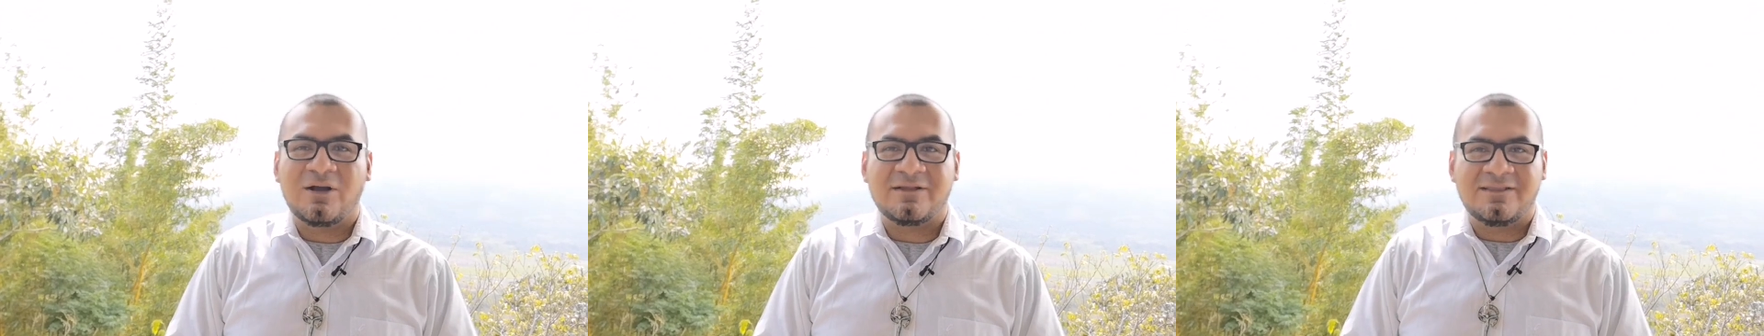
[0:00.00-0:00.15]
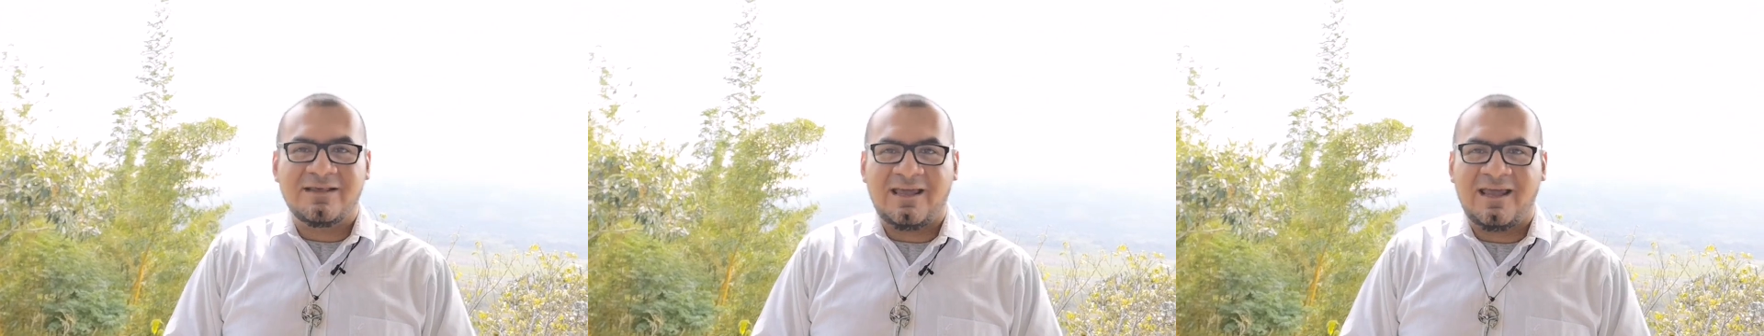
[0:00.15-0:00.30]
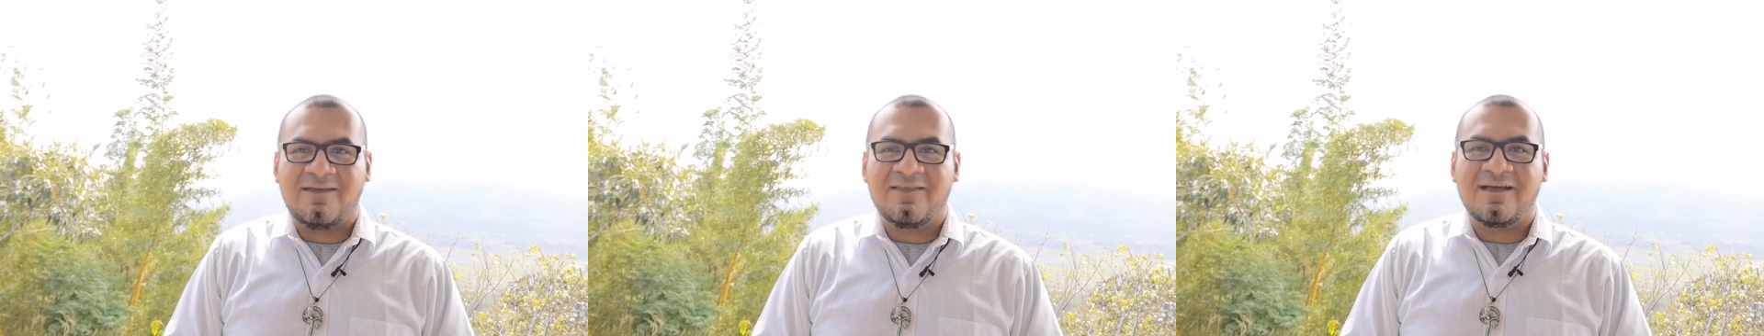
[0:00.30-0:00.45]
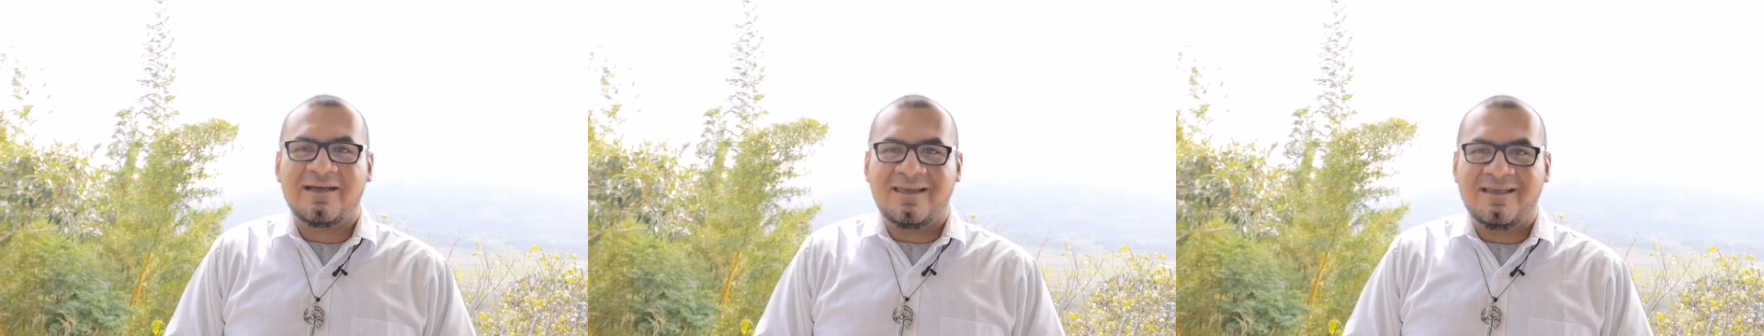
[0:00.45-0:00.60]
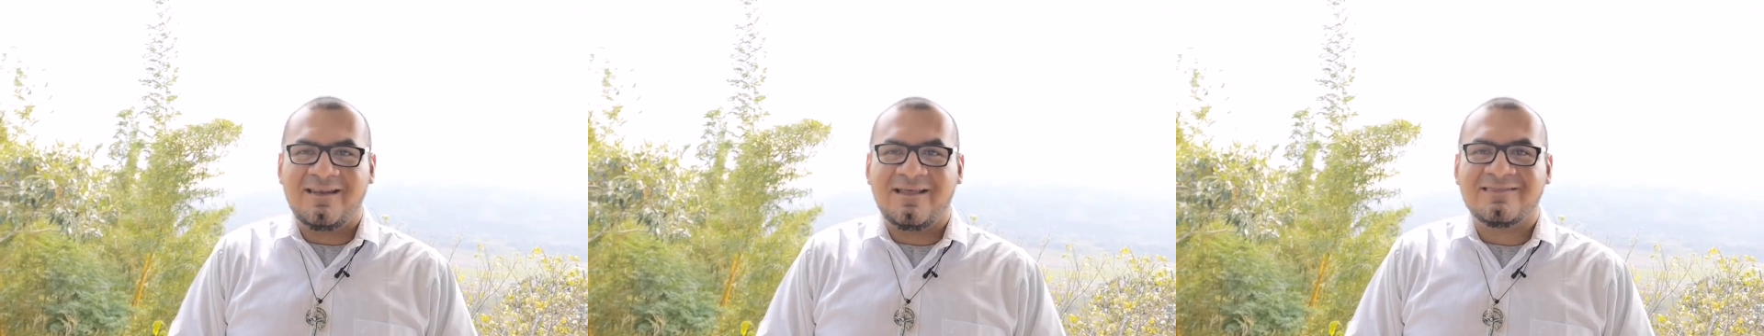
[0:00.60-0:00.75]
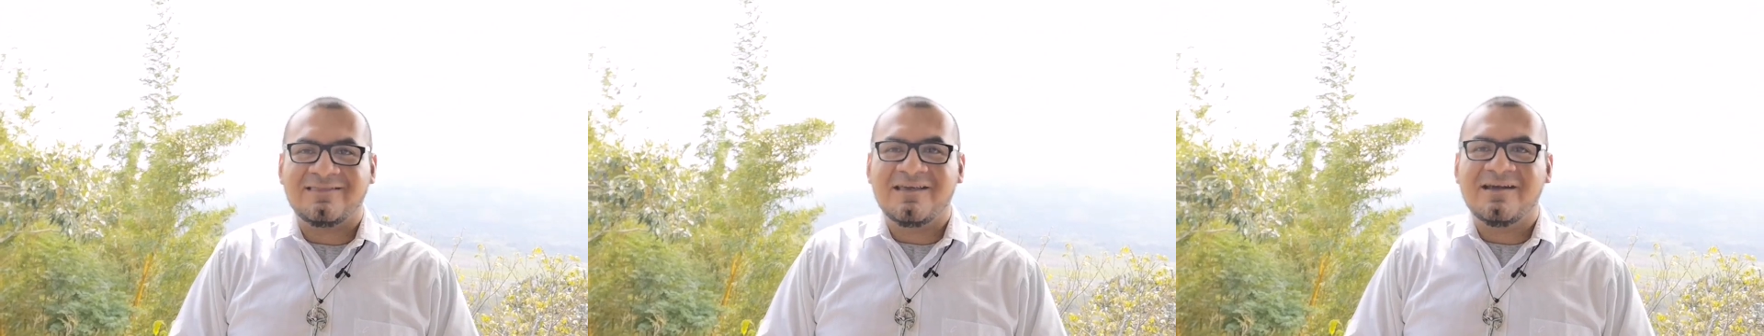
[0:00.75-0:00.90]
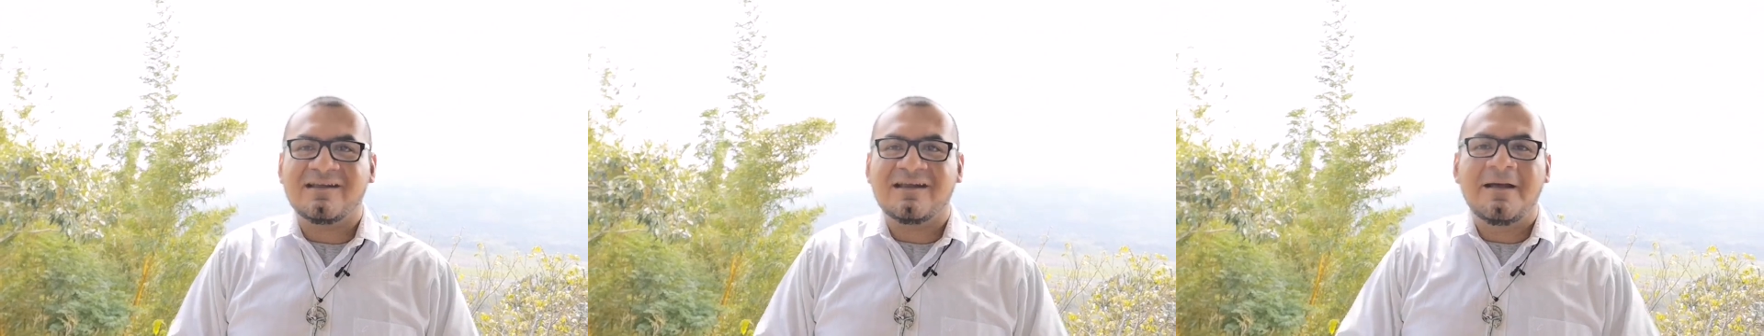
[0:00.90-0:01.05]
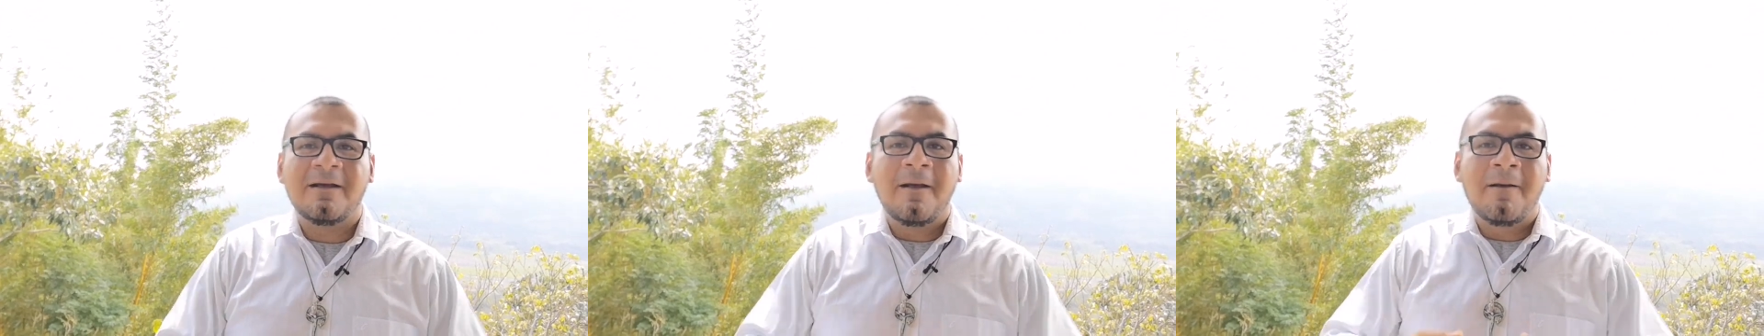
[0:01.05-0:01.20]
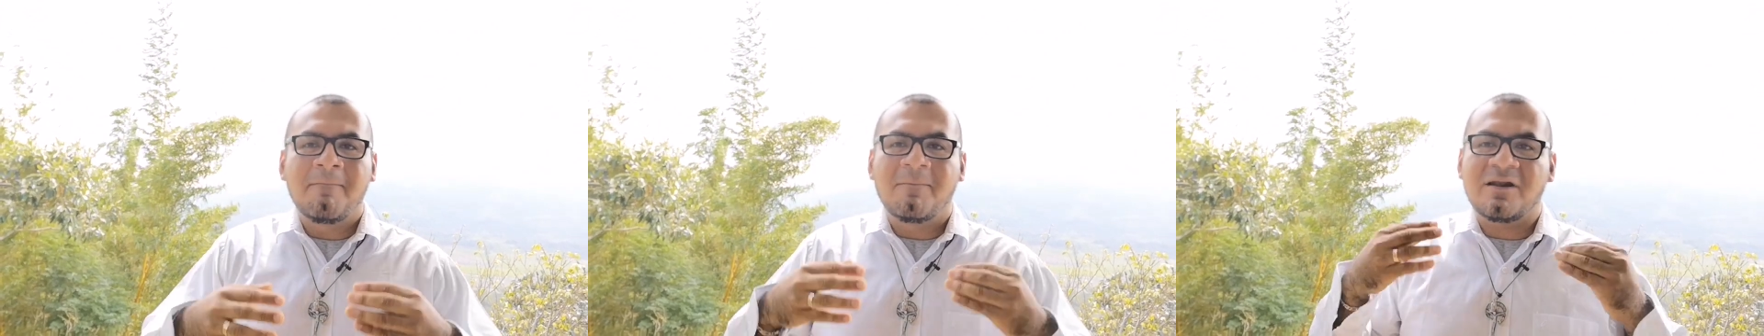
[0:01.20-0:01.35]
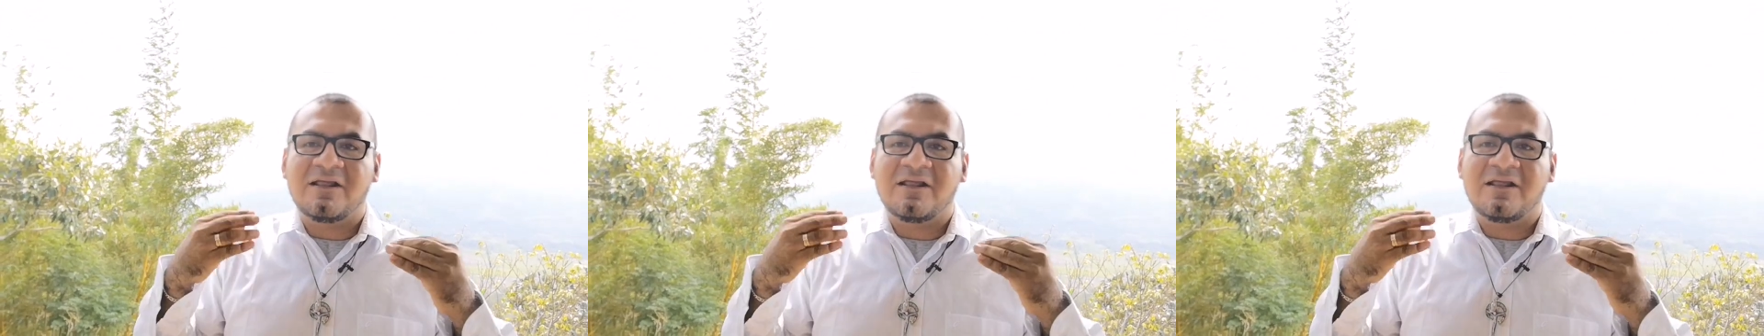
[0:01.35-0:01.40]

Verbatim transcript: que te queda aquí en la tierra